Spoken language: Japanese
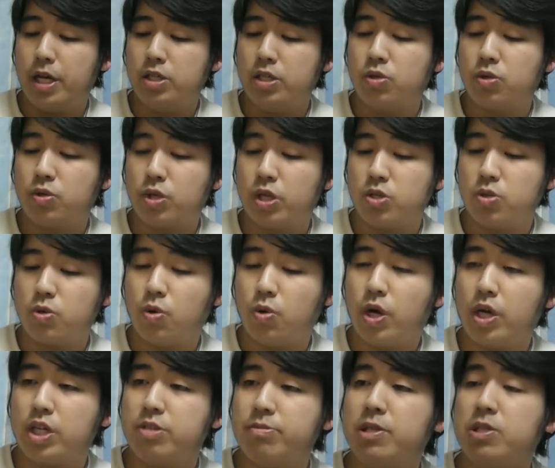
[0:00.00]
連続で紹
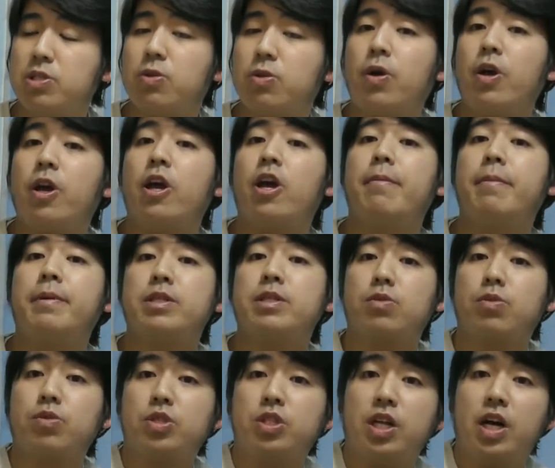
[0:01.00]
介しますと、えま
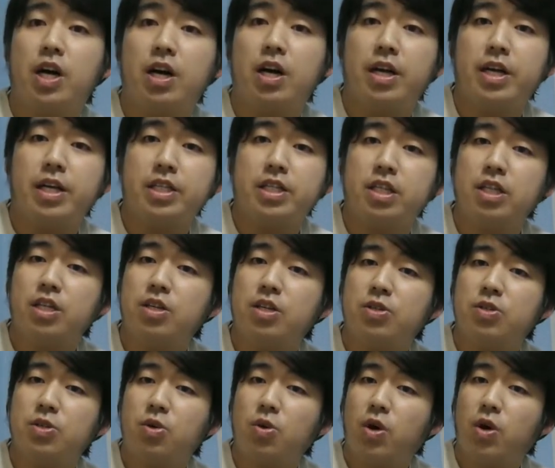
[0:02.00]
ずこちら、
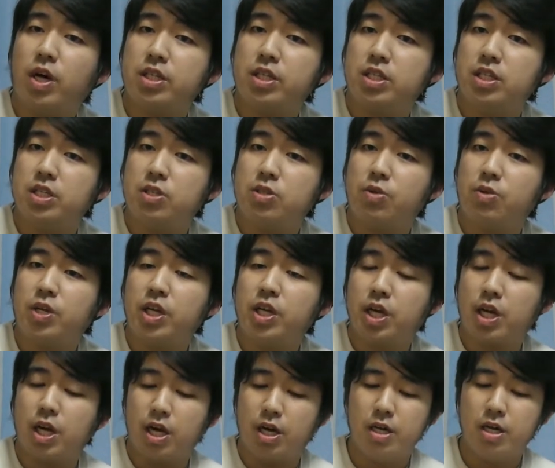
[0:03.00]
シンクロを走るの1
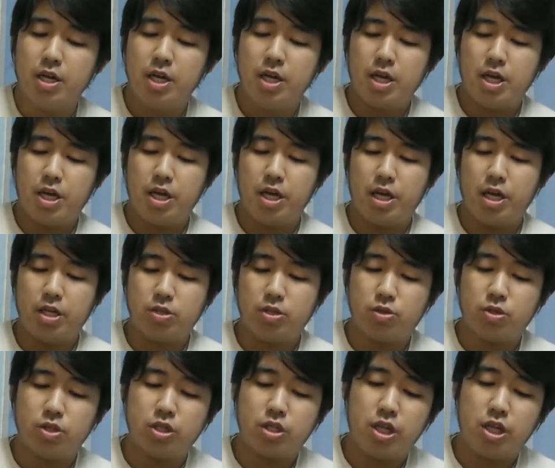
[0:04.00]
巻、え
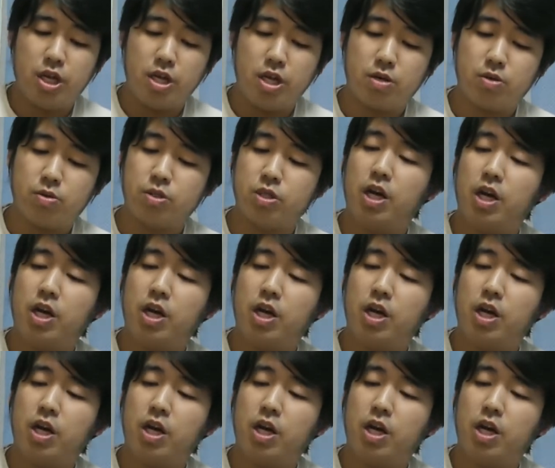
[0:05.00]
そしてこち